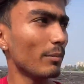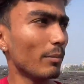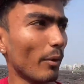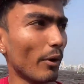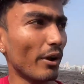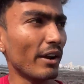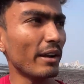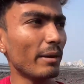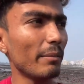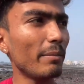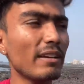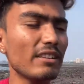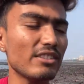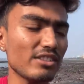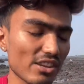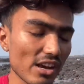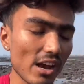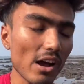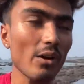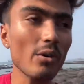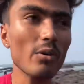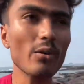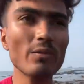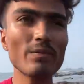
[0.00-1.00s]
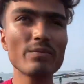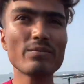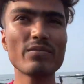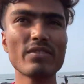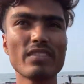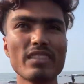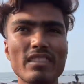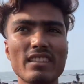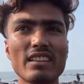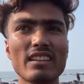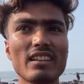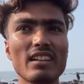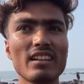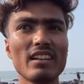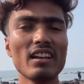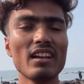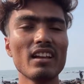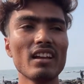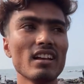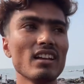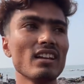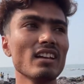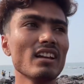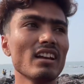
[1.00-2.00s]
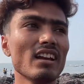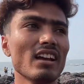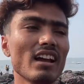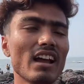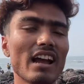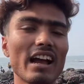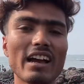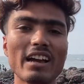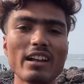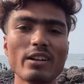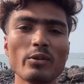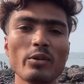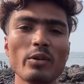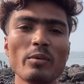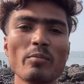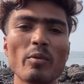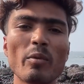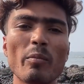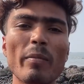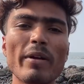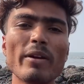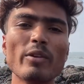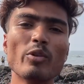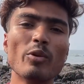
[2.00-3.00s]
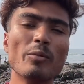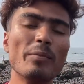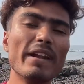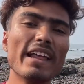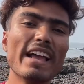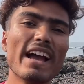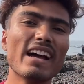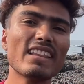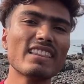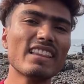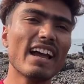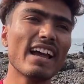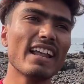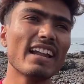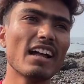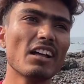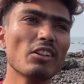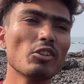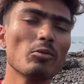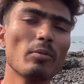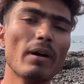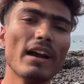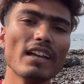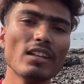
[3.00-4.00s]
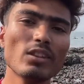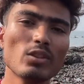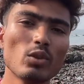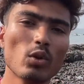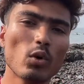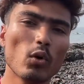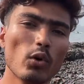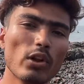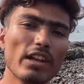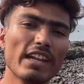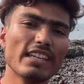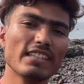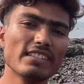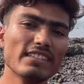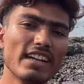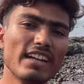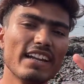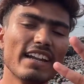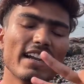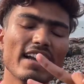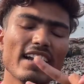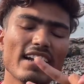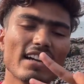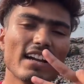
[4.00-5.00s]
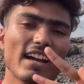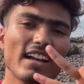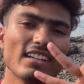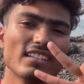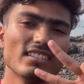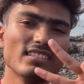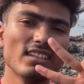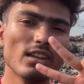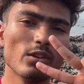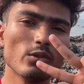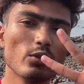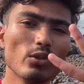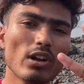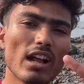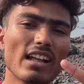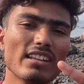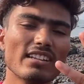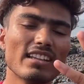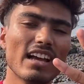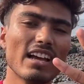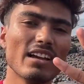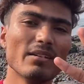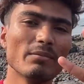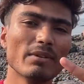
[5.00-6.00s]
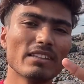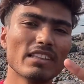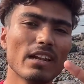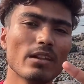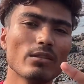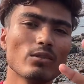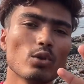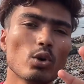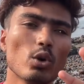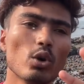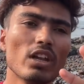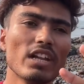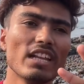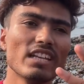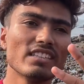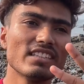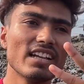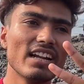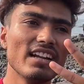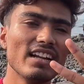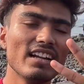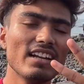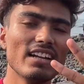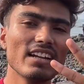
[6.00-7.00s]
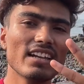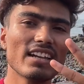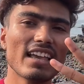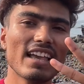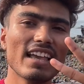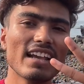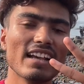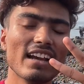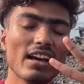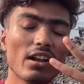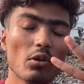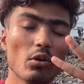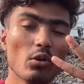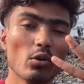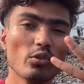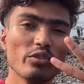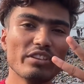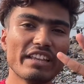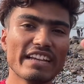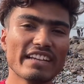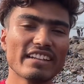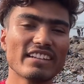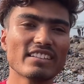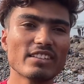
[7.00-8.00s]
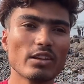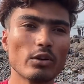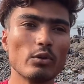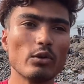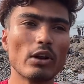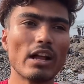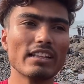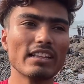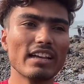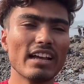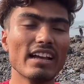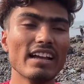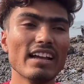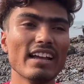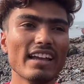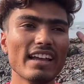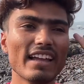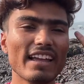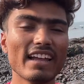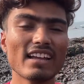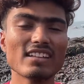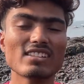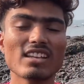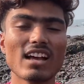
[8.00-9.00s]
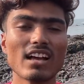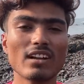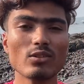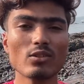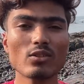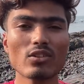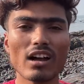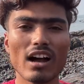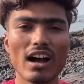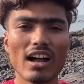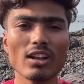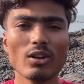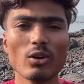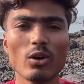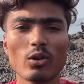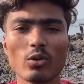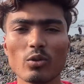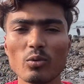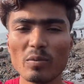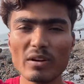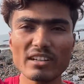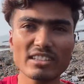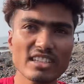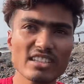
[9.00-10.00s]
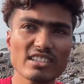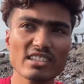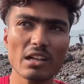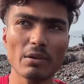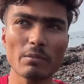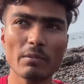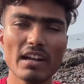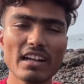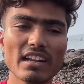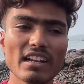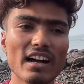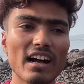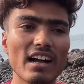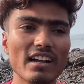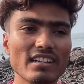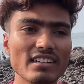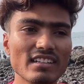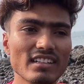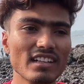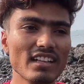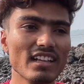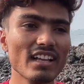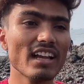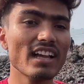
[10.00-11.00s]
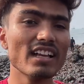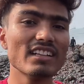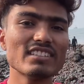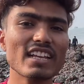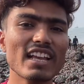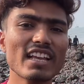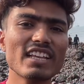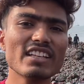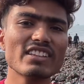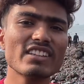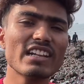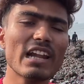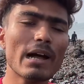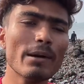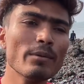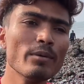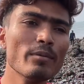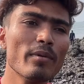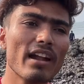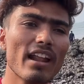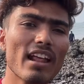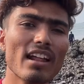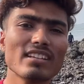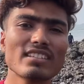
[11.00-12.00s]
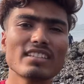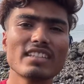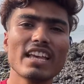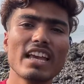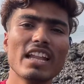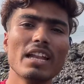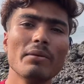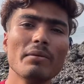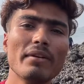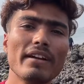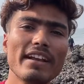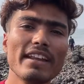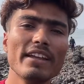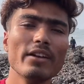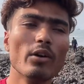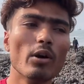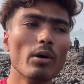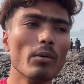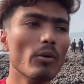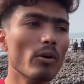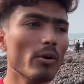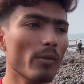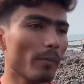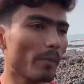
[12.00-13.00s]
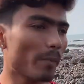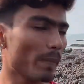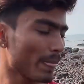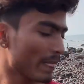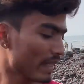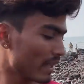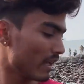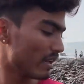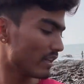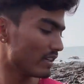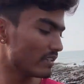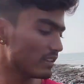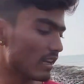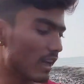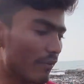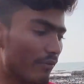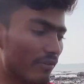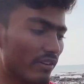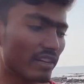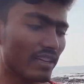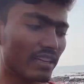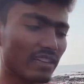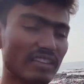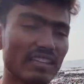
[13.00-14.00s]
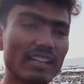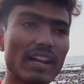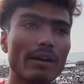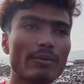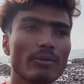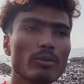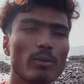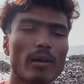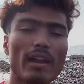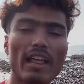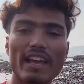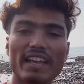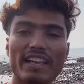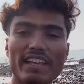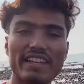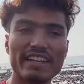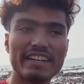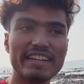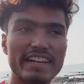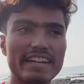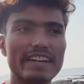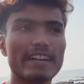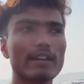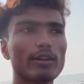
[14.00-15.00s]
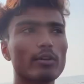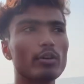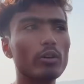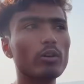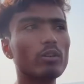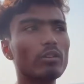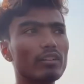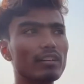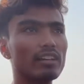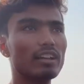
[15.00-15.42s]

पॉइंट पे जाओ अगर कोई मुंबई घूमने आता है ना तो भाई दो लेजेंड के घर ज़रूर आता है मतलब दो लेजेंड के घरों को देखने ज़रूर आता है एक शाहरुख खान और ऊपर से सलमान खान चाहे कितना भी बड़ा सेलिब्रिटी हो वो या फिर कितना भी बड़ा क्रिएटर हो